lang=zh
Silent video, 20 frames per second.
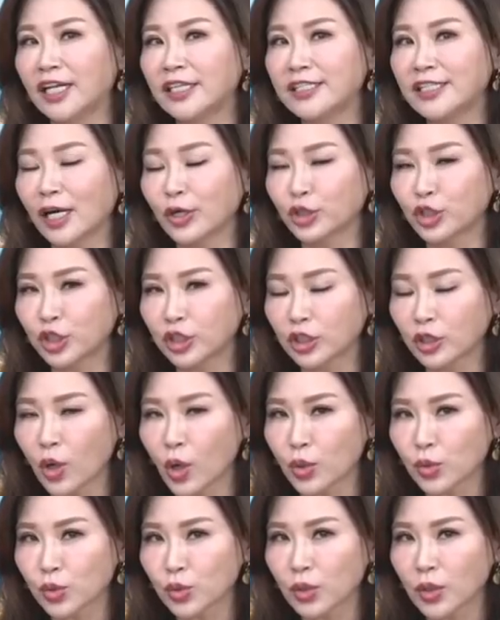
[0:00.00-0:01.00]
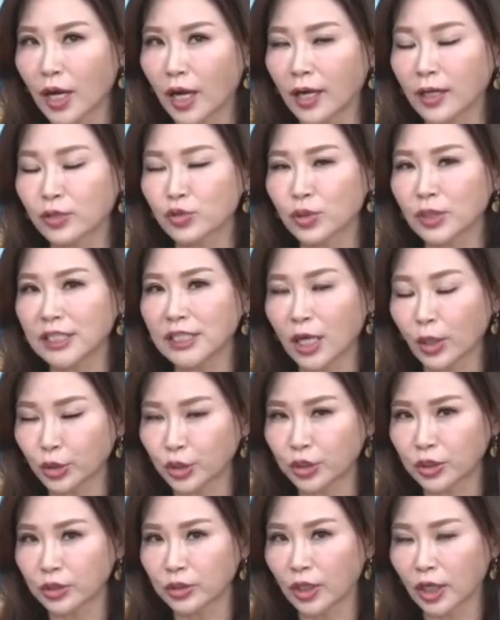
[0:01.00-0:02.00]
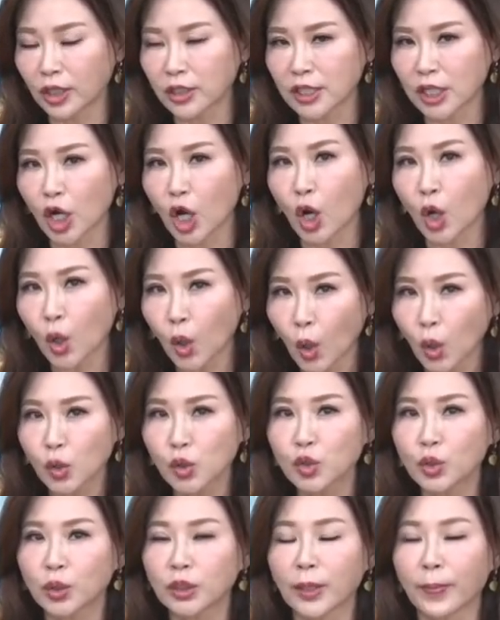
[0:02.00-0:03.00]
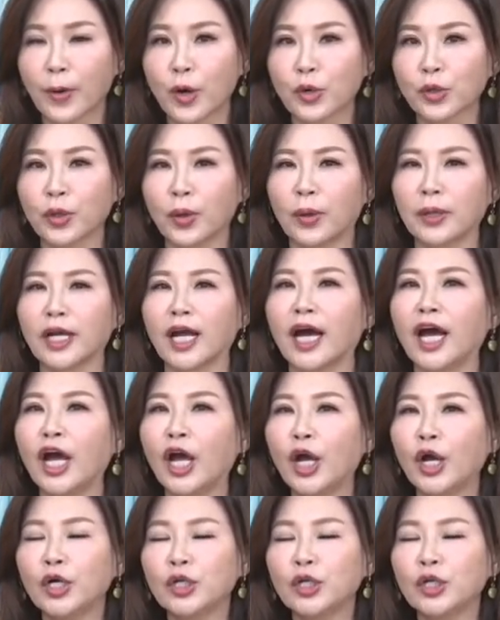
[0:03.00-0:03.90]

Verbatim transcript: 教师工呃做教师的这个工作的朋友呢？